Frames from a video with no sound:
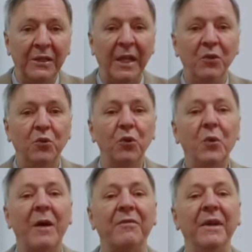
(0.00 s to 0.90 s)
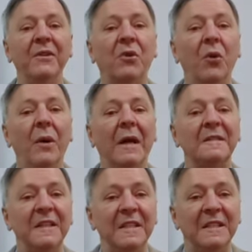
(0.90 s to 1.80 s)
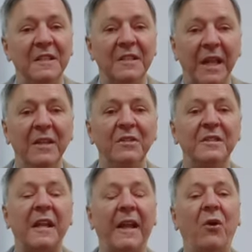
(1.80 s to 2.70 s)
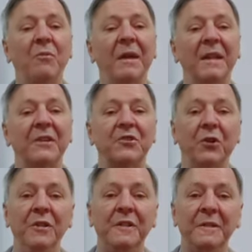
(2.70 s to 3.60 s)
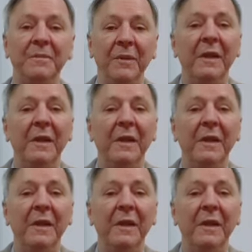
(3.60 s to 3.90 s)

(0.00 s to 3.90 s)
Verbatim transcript: têm tudo a ver com as insistentes recomendações